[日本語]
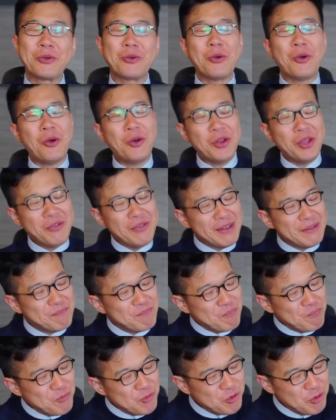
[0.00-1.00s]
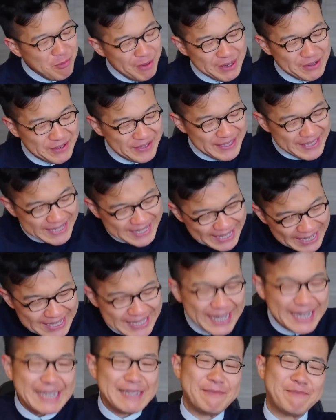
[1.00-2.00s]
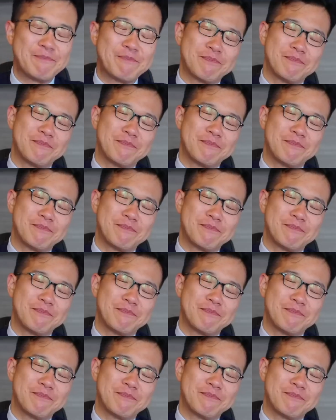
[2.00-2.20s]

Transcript: これはうまくいかない。